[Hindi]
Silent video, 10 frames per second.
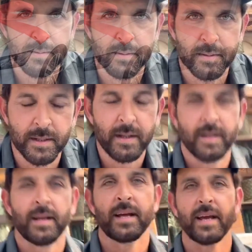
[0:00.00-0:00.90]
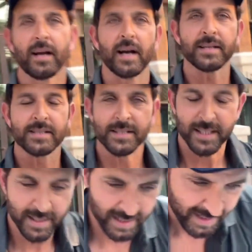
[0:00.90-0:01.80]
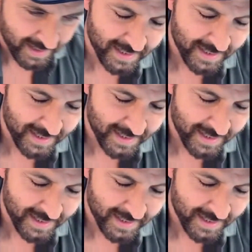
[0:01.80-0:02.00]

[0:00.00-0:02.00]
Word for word: नंबर सात ऋतिक रोशन